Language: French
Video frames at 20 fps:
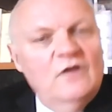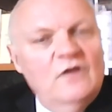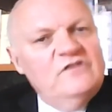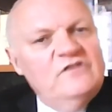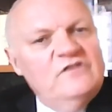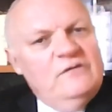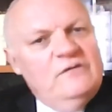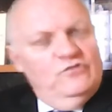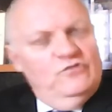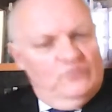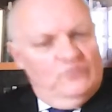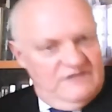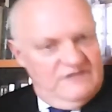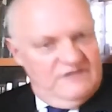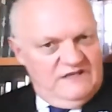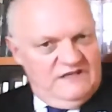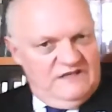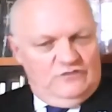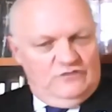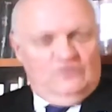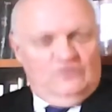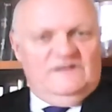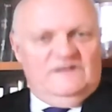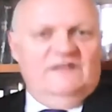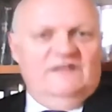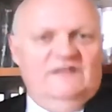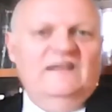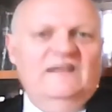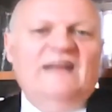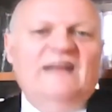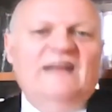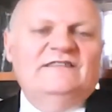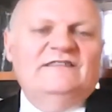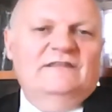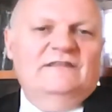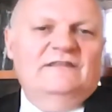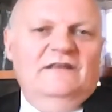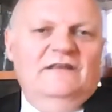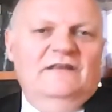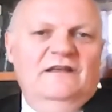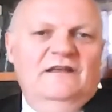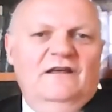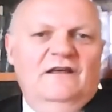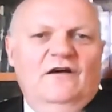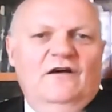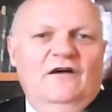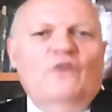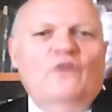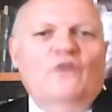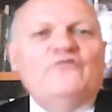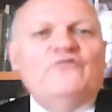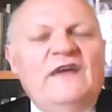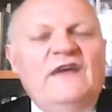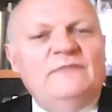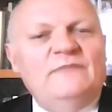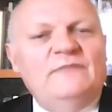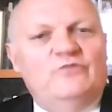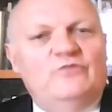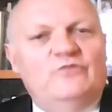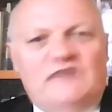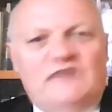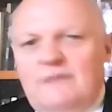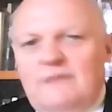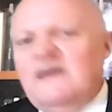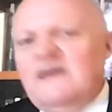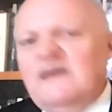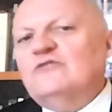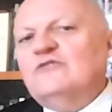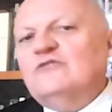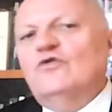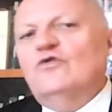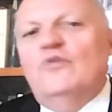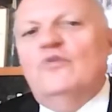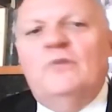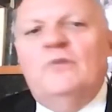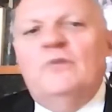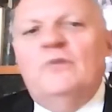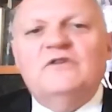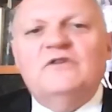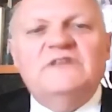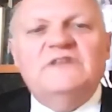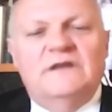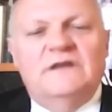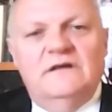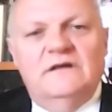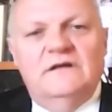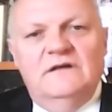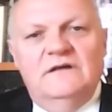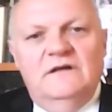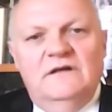Ça veut donc dire que cette date, en fait, peut très bien être reporté.